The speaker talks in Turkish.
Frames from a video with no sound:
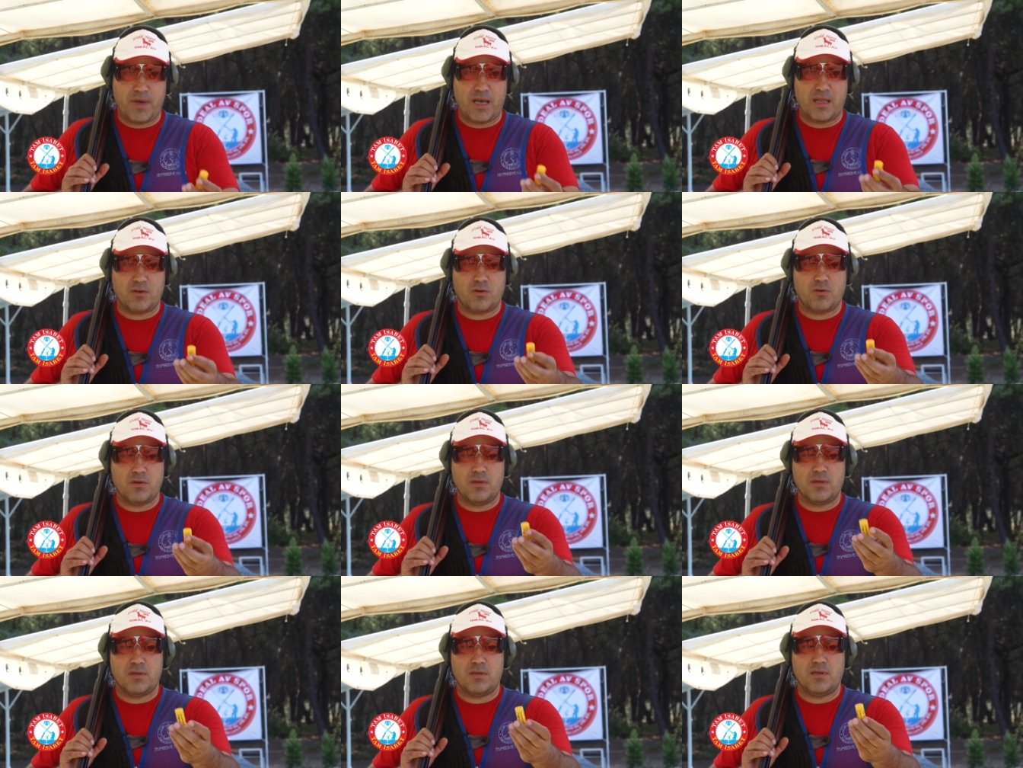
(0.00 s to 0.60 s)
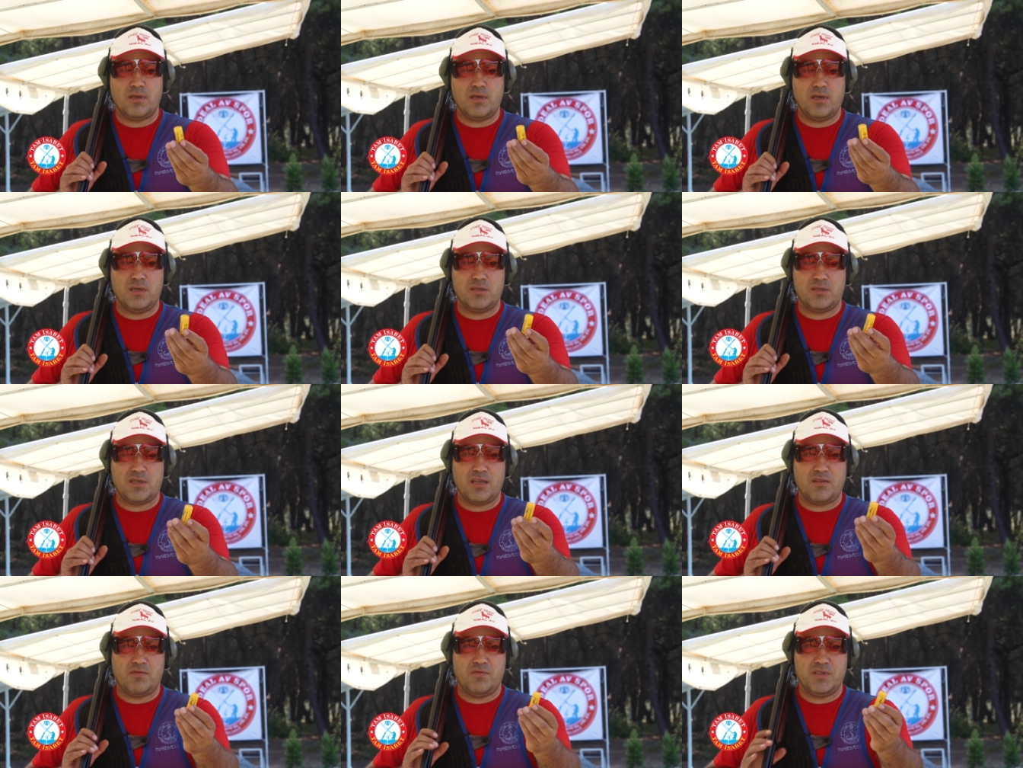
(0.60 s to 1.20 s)
ben e,
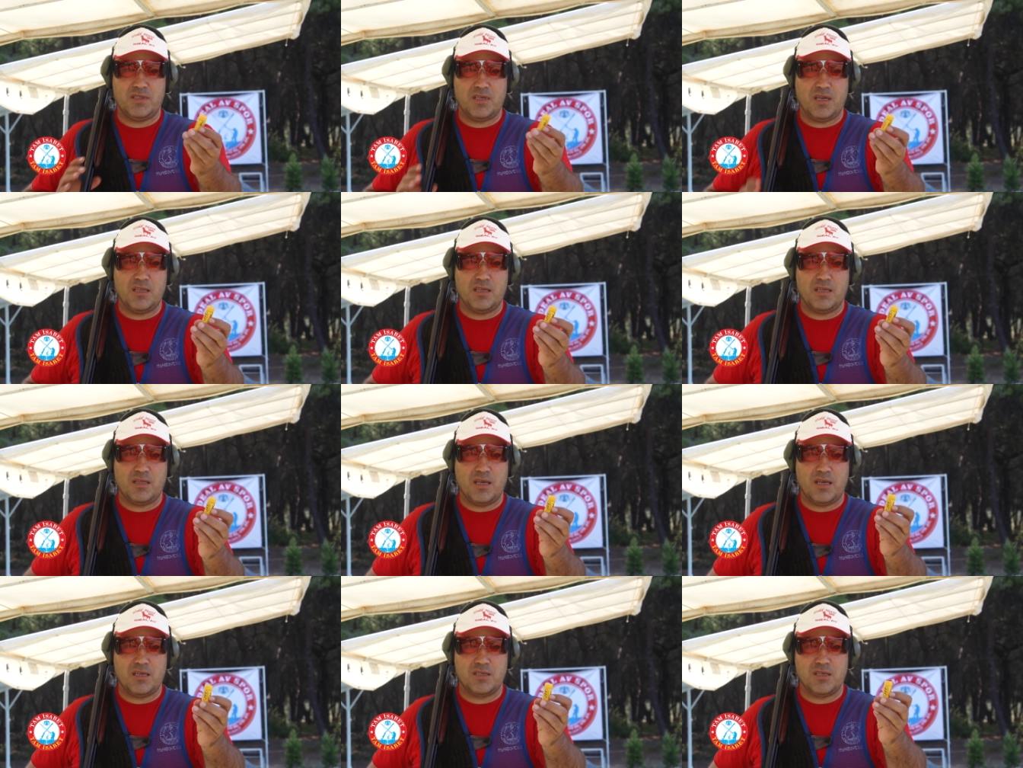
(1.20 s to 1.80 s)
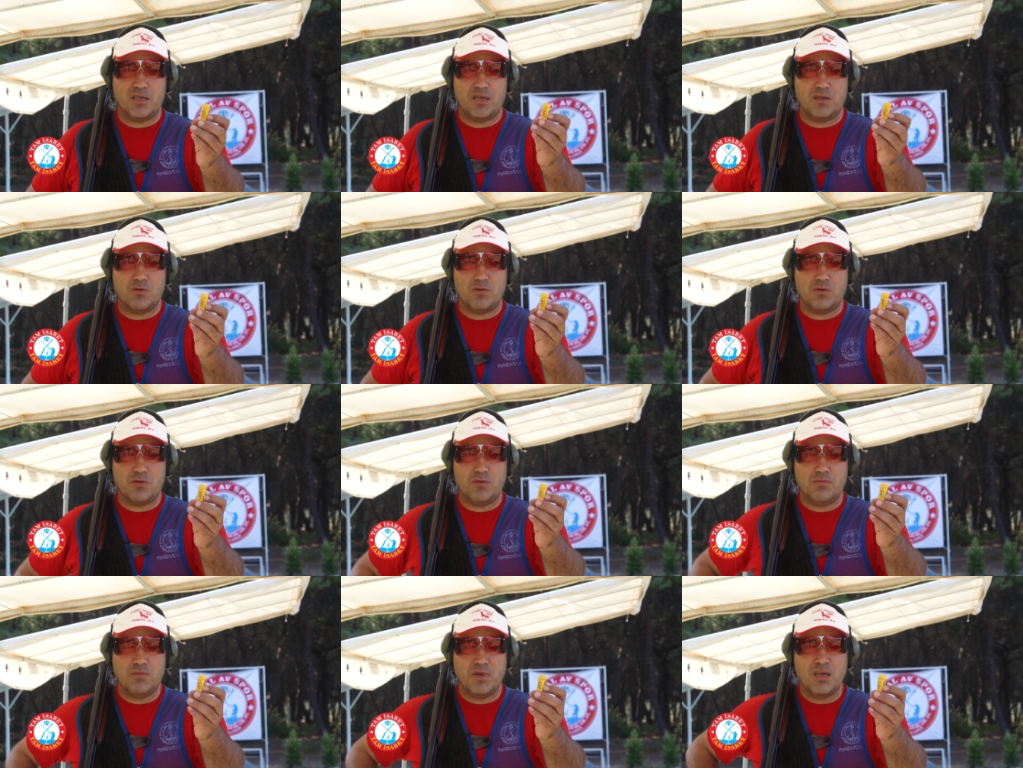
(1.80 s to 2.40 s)
jet fişeğini tercih
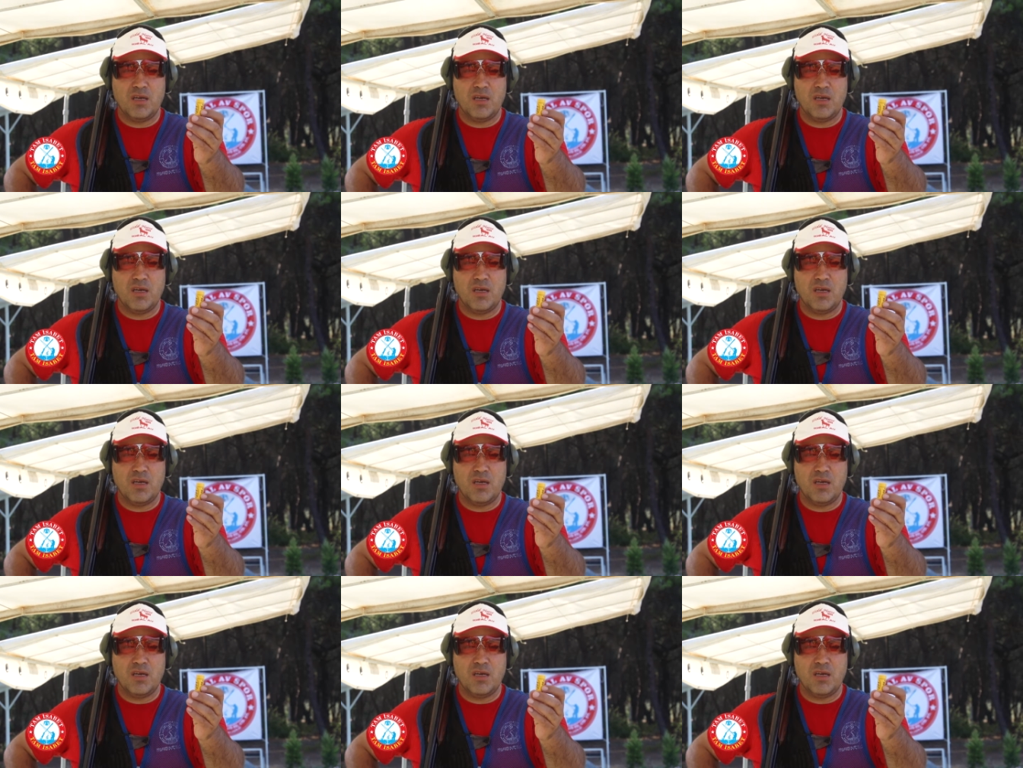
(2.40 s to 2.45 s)
ediyorum.